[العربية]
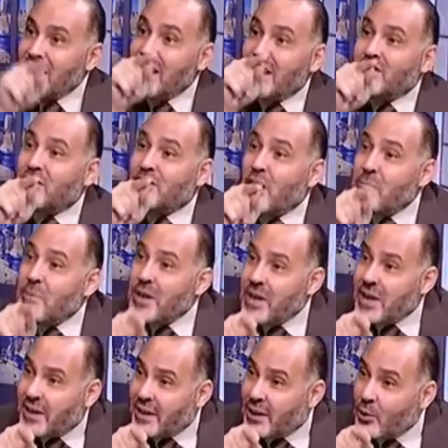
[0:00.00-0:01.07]

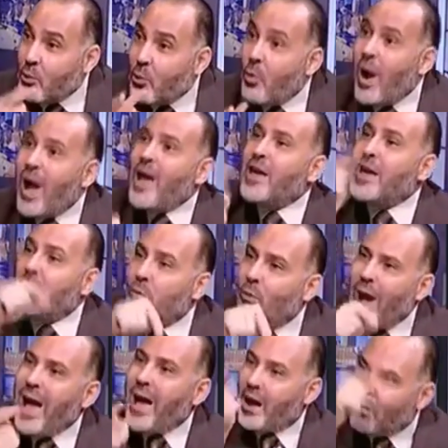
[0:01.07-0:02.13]
يجتبيك و
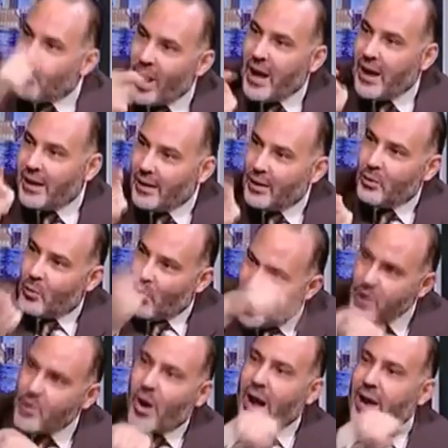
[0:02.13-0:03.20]
و و
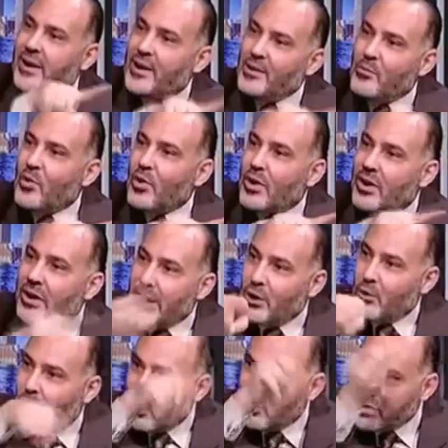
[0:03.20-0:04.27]
ويعلمه
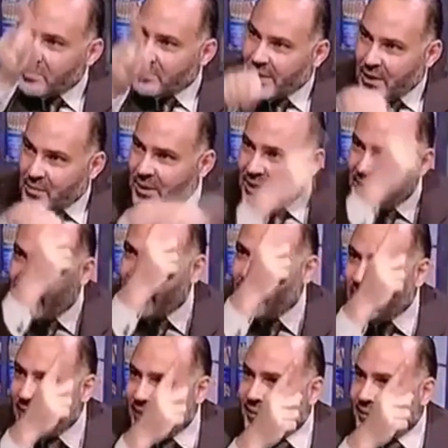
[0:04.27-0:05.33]
الواو دي بتعمل
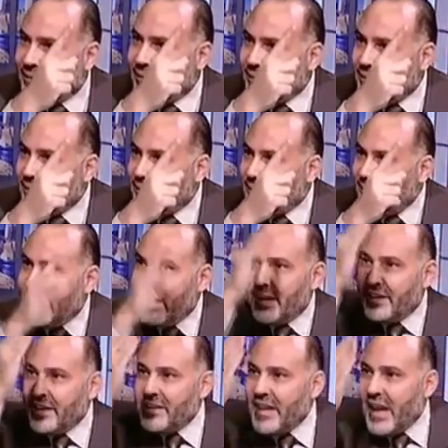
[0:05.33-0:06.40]
ايه
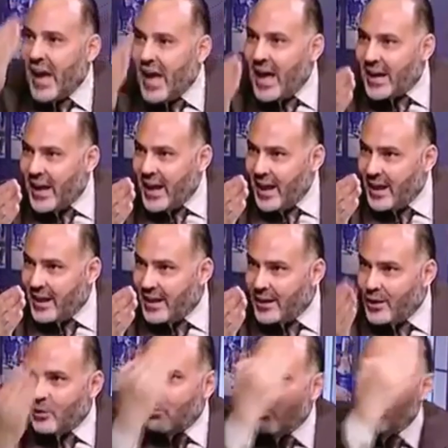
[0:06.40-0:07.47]
ان دي حاجه
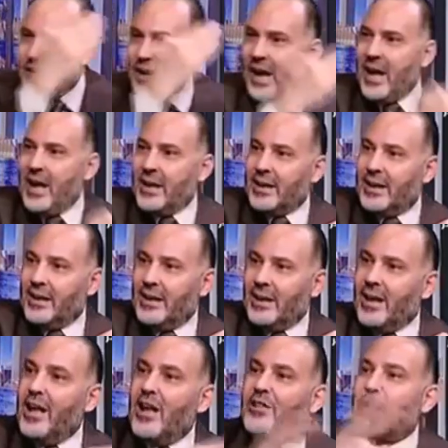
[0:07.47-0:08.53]
ودي حاجه
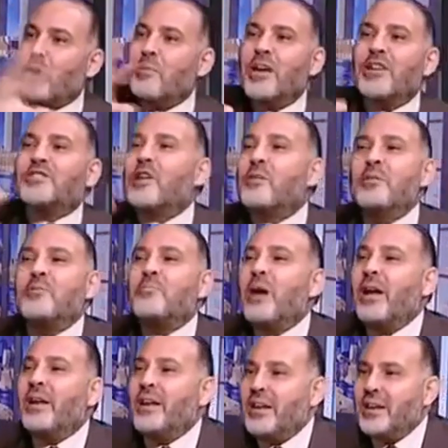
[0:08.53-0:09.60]
طب يجتبيك
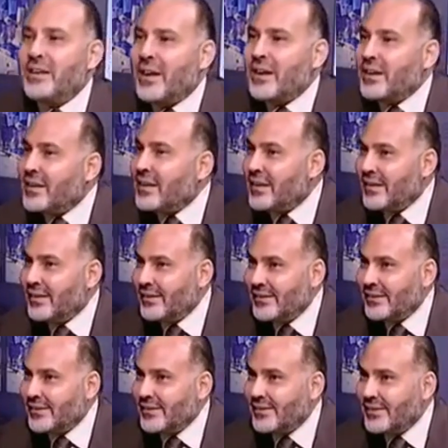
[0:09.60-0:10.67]
بقى اللي هي ايه
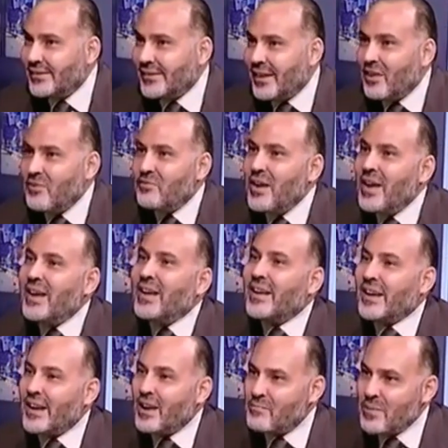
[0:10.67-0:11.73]

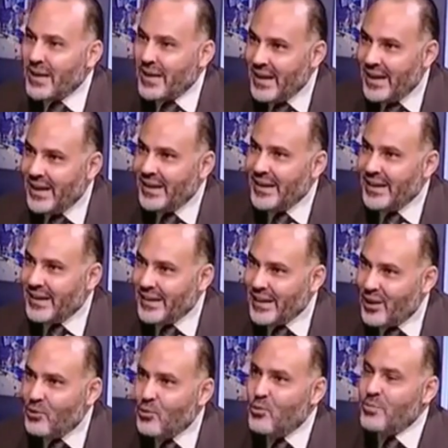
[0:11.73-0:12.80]
فاكر لما قال
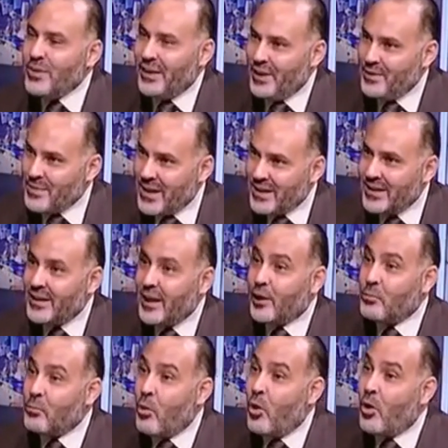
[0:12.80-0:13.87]
انه من عبادنا
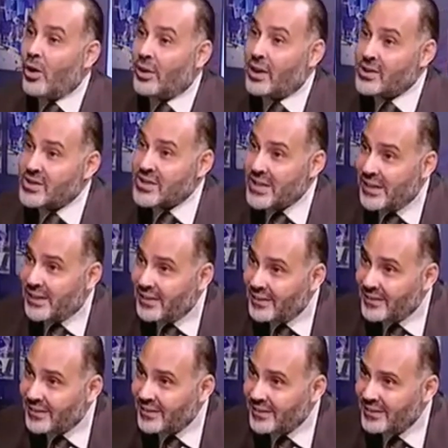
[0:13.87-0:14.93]
المخلصين
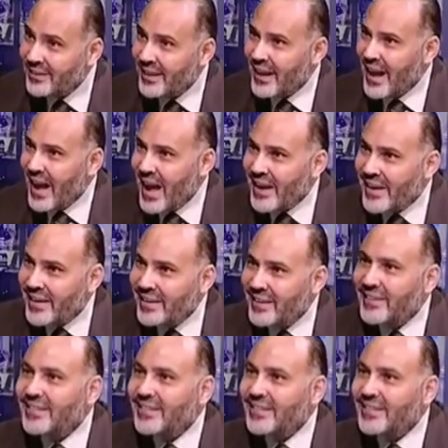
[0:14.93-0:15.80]
نعم اهي